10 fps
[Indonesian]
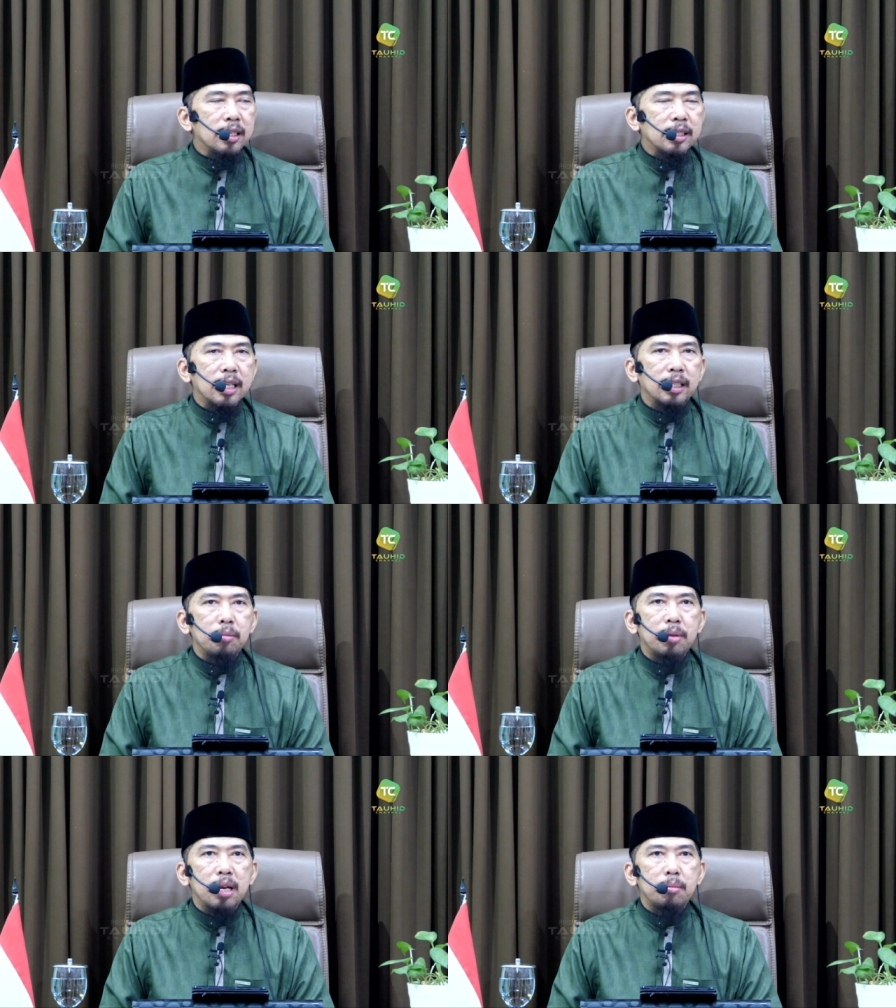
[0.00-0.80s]
sesat
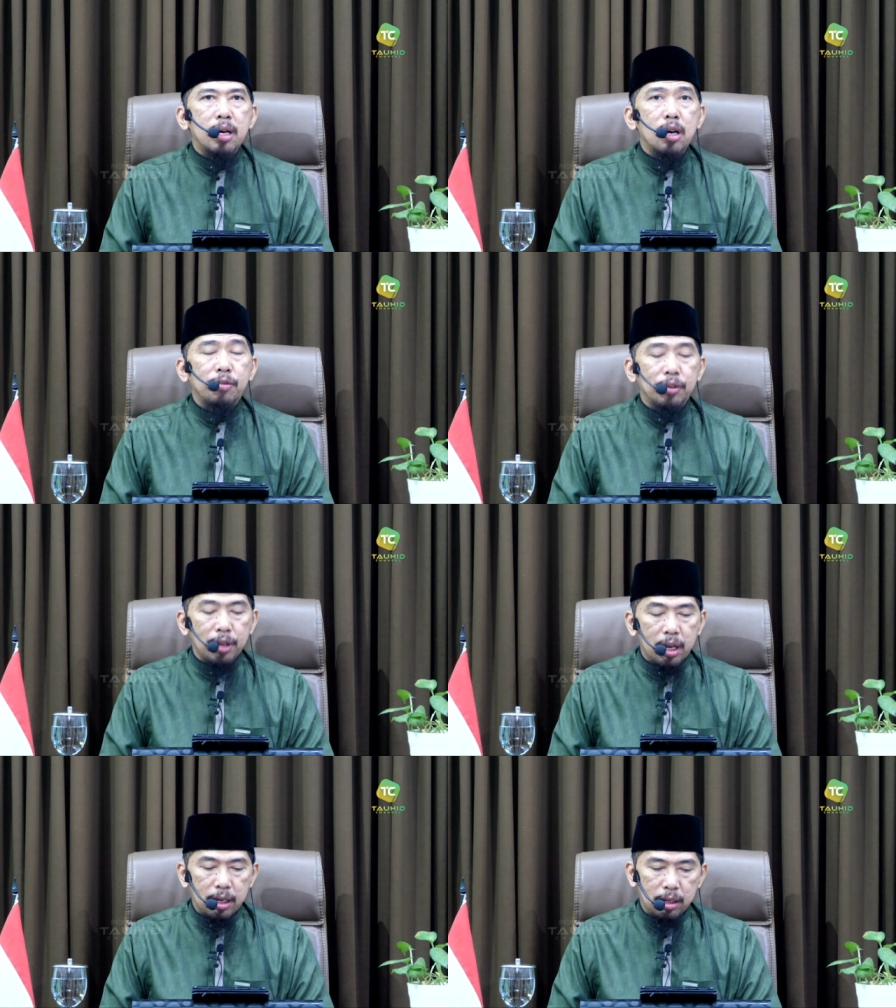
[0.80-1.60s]
yang bernama
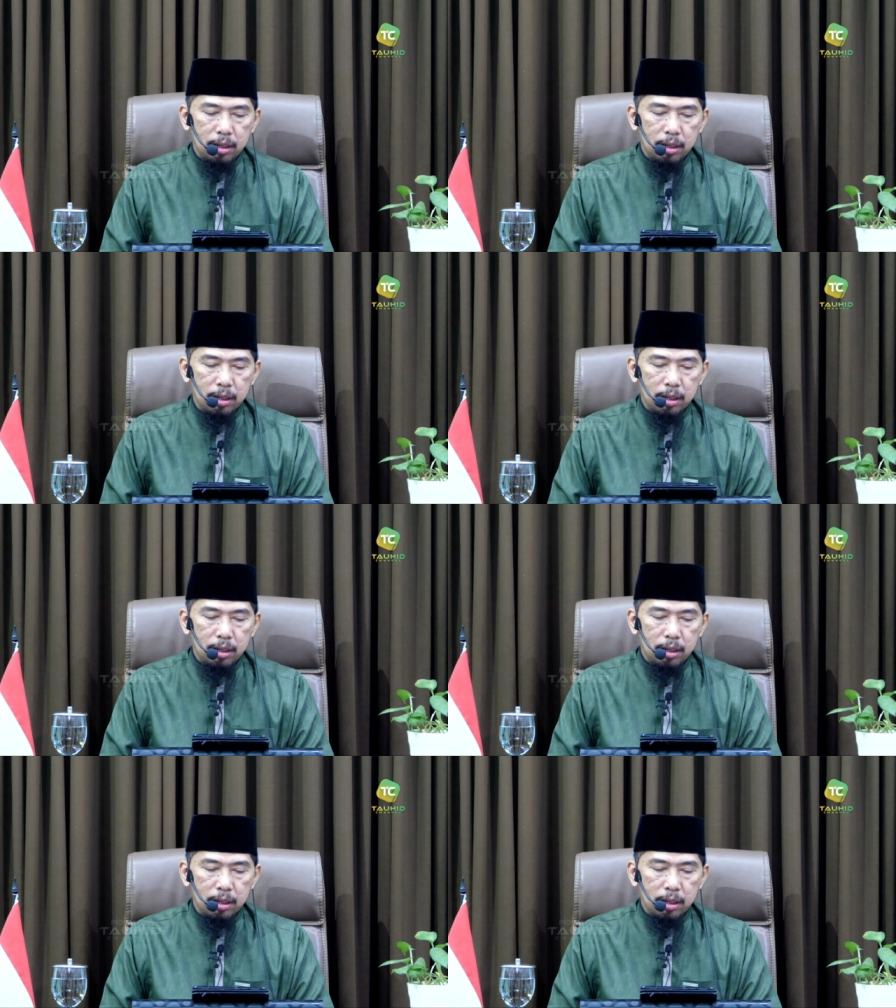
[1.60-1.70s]
Rafidah?